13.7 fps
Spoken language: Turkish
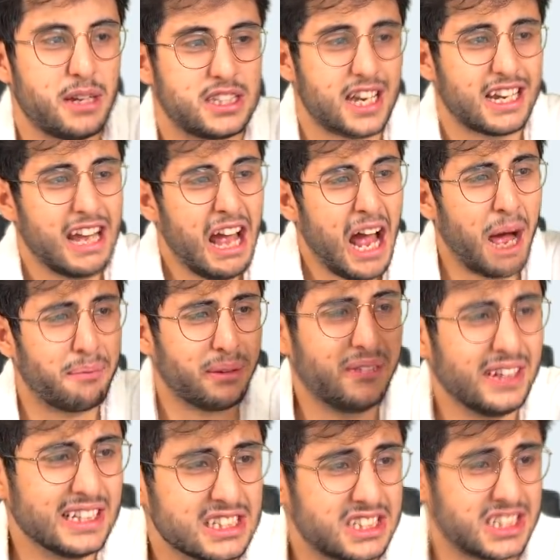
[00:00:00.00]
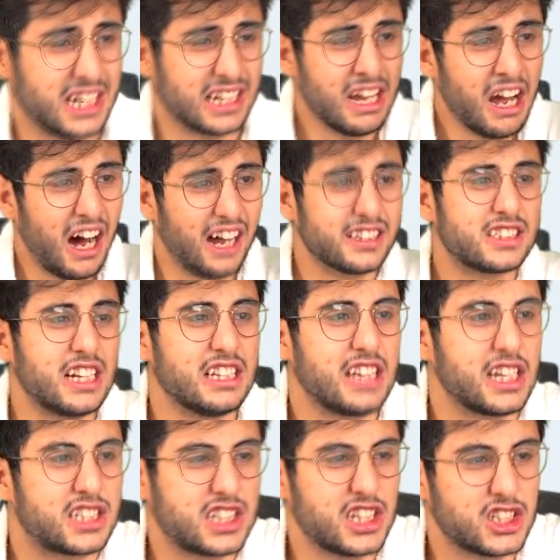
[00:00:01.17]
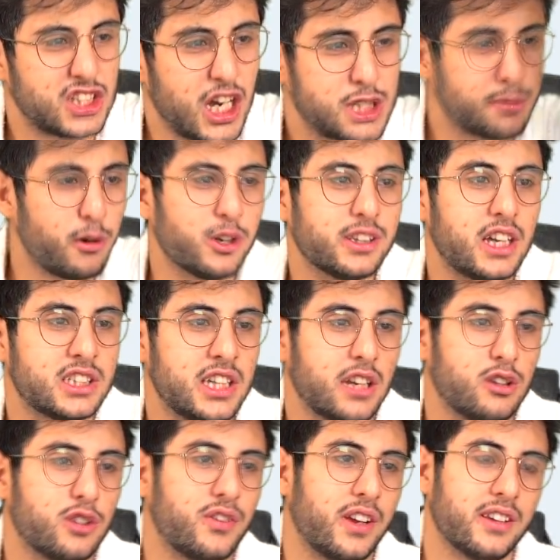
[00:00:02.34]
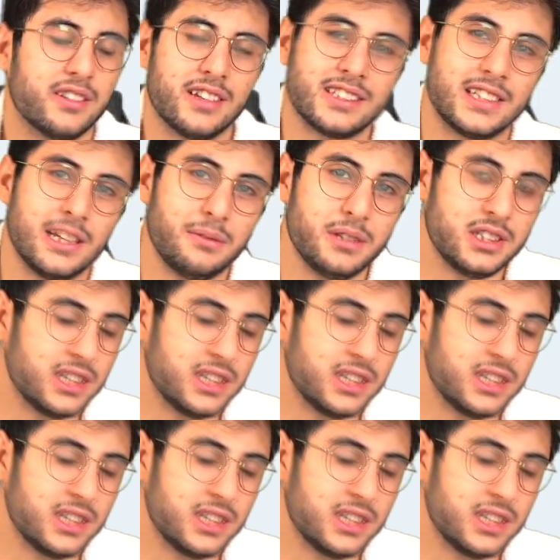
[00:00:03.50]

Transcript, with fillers: 5 çek. Happy Meals çek. Anlatayım daskılık saçma oyunlar çek lütfen. Rastgele bir